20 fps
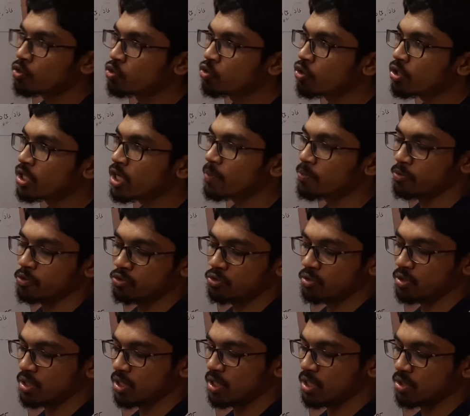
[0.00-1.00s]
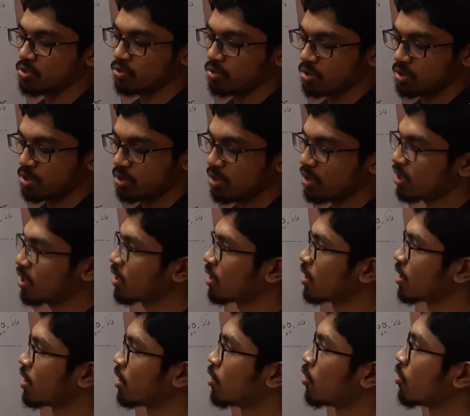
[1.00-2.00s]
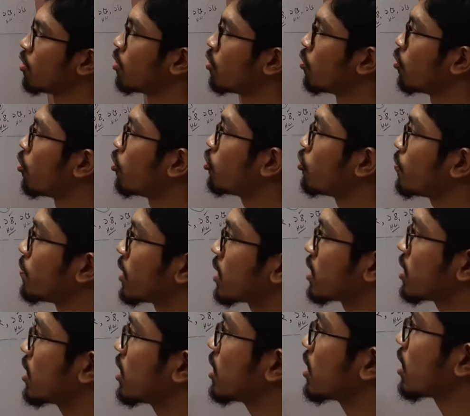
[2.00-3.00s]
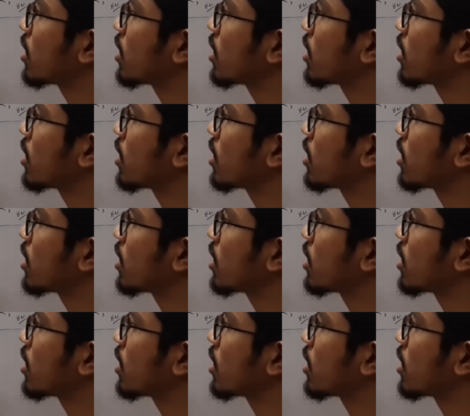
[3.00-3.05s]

দুইটা প্রশ্ন জিজ্ঞেস করছে অনুপাতটি